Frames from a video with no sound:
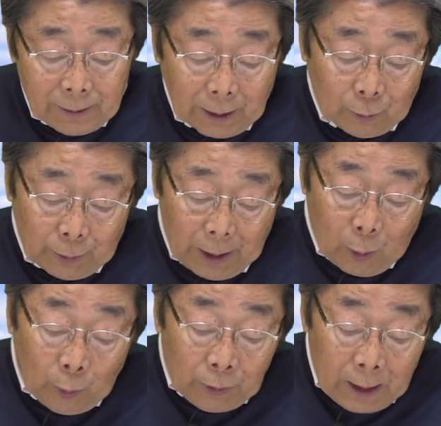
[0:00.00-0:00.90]
だけどね、
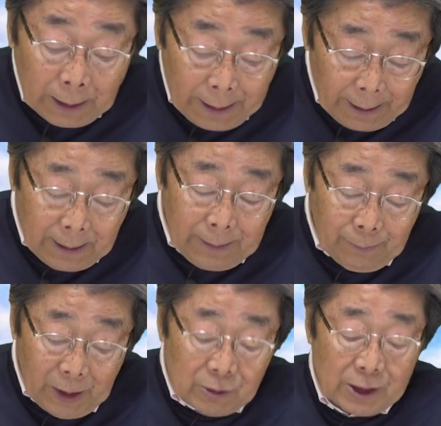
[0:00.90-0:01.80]
こんなね、
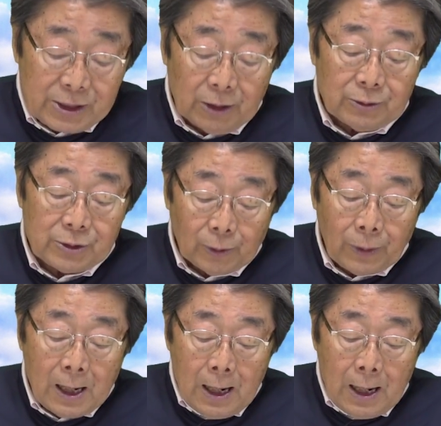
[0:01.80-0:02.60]
メールが来てるんですよ。